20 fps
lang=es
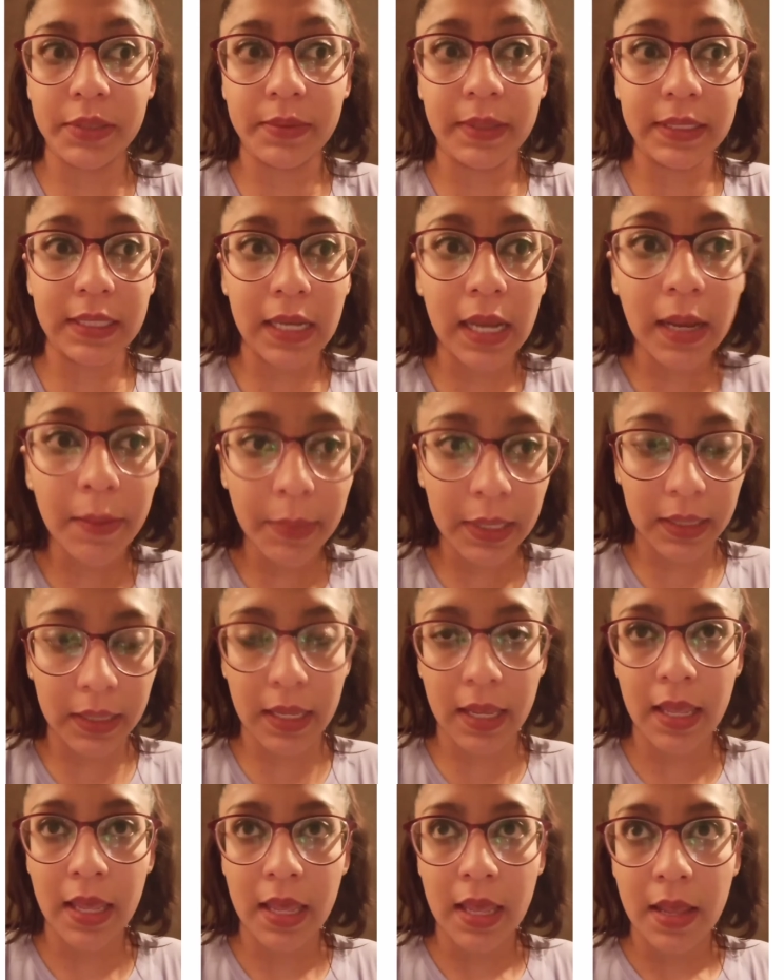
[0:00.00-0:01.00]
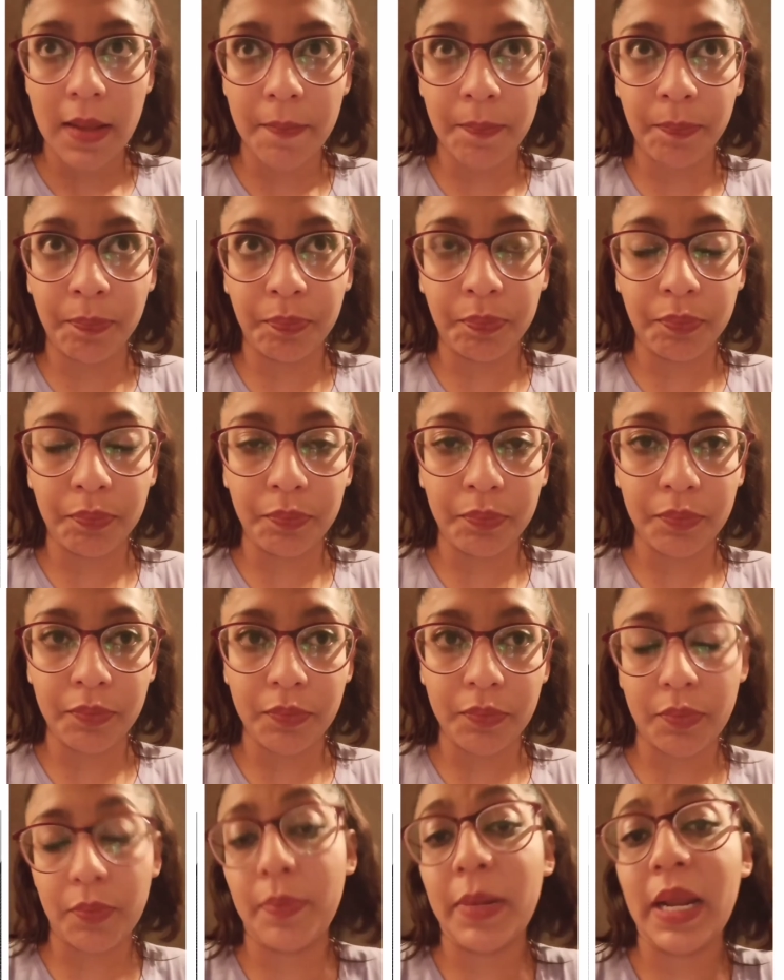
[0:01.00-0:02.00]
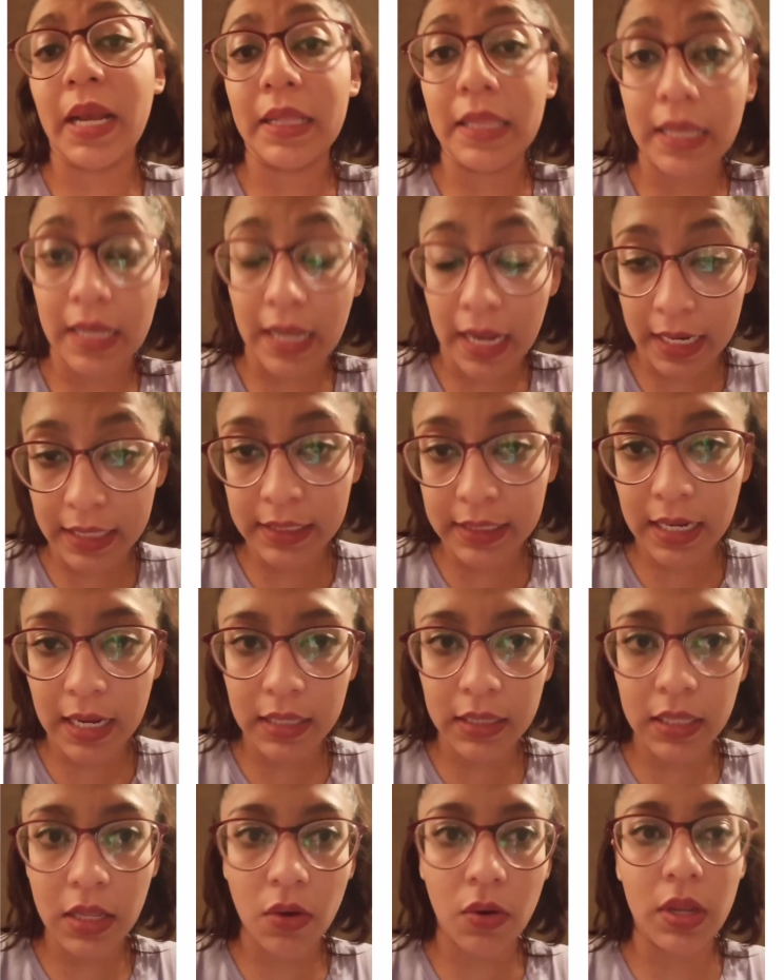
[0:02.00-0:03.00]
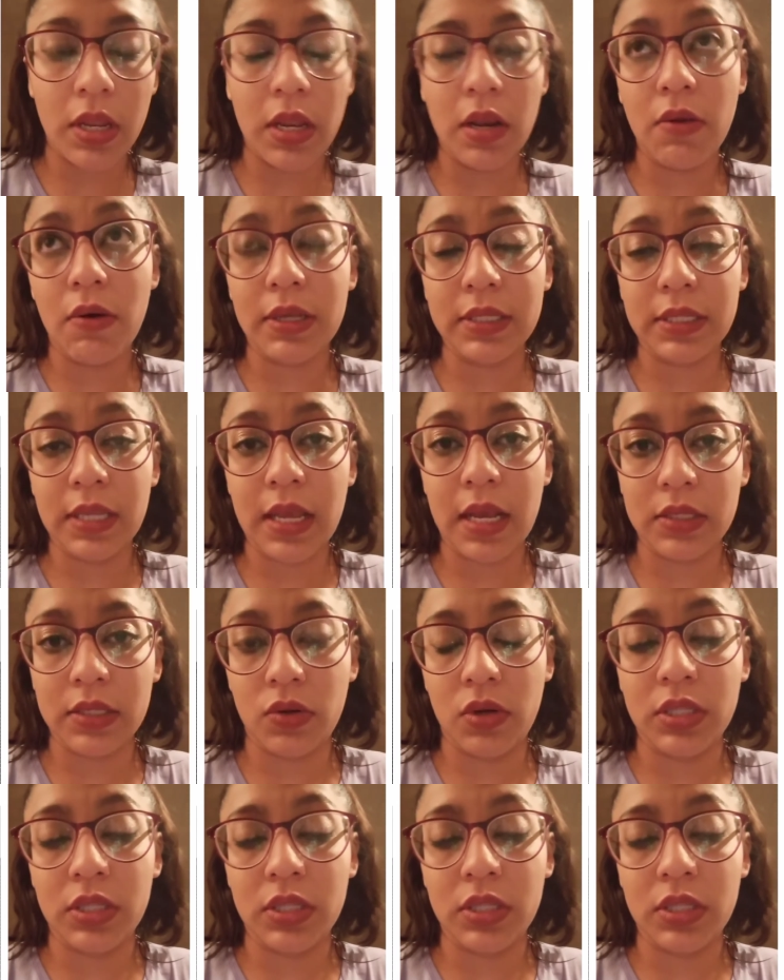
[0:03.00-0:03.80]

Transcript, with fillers: básicamente, mm, practicar ese cateo y lo, hace a